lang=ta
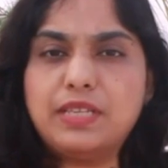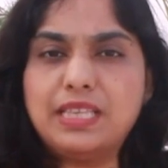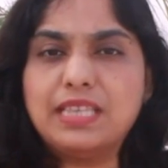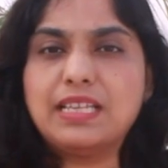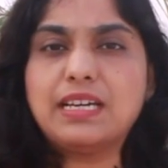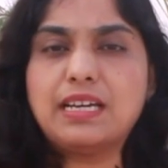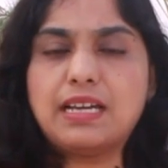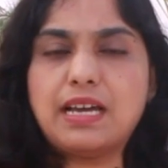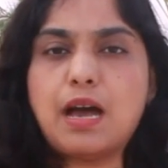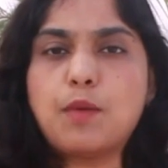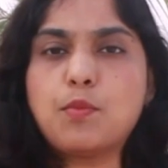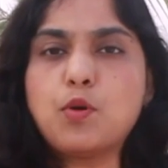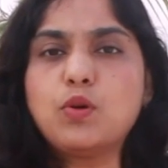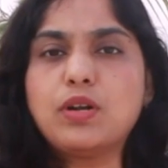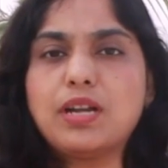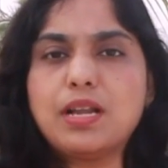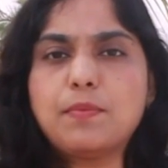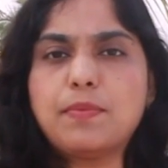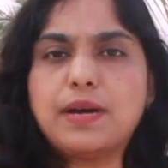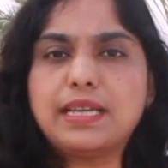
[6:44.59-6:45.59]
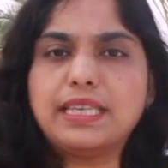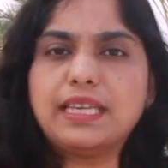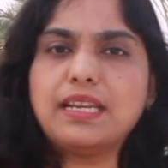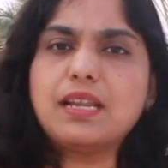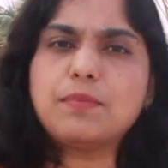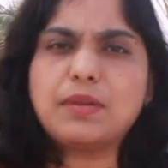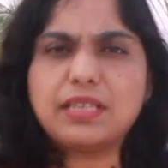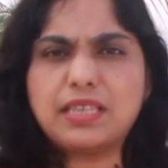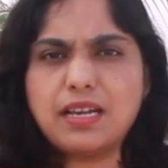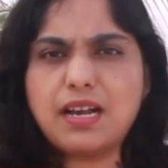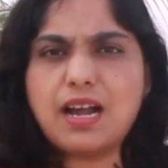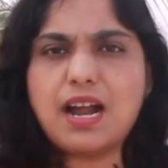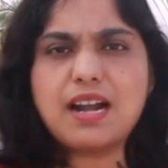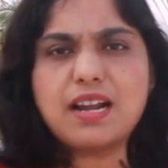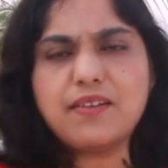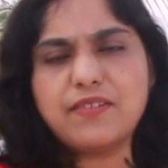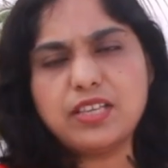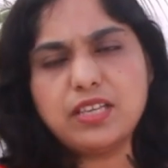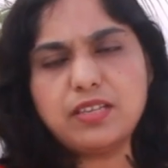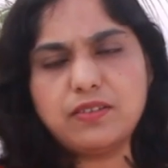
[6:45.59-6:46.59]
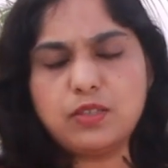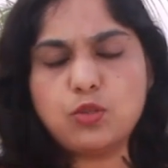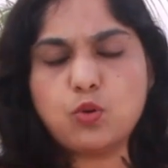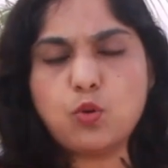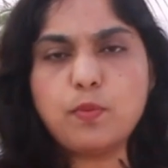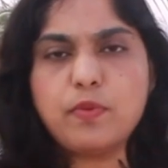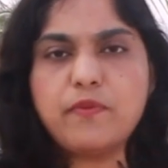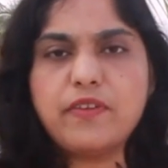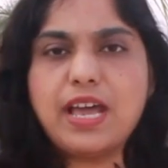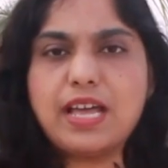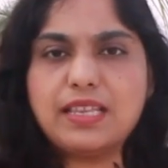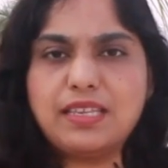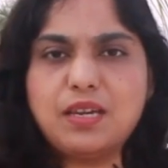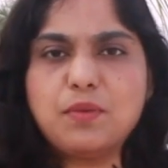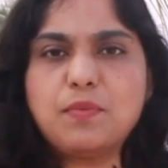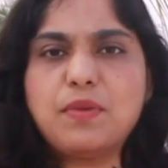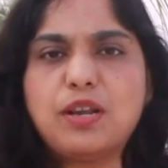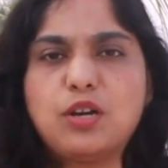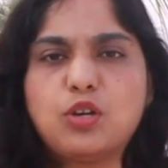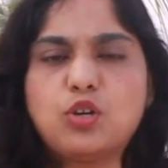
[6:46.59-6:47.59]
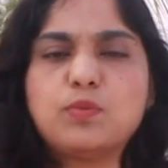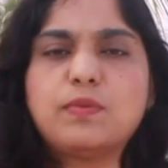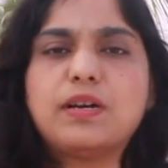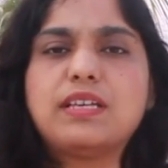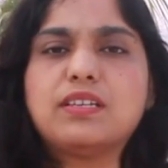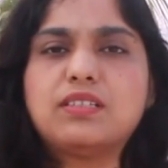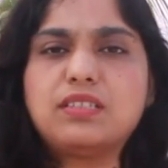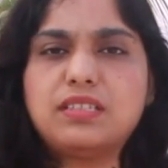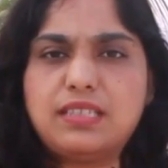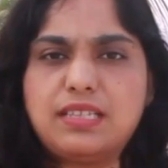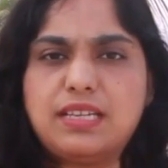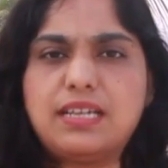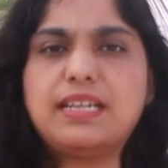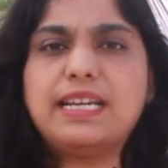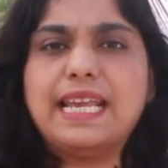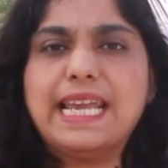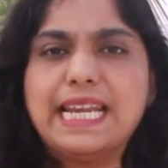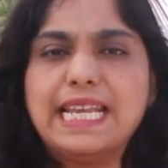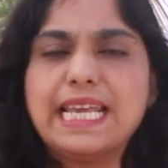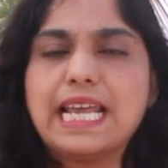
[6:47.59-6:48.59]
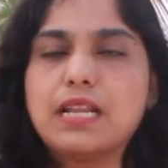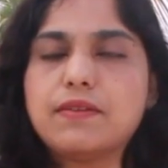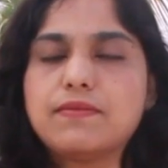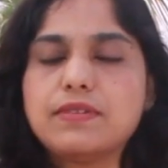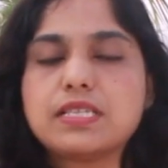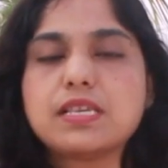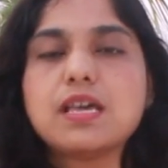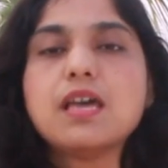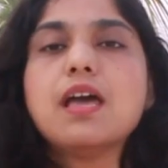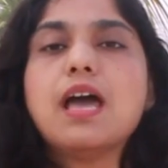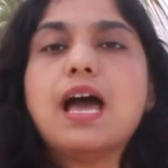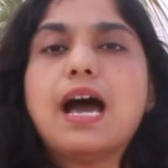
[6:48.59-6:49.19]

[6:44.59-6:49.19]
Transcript: இந்த அமௌண்ட் கார்டெலாம் பார்த்தீங்கன்னா மற்ற கார்டை வந்து இது ரொம்பவே அதிகமாக இருக்கும் அதாவது இந்த டெய்லி அலவன்ஸ்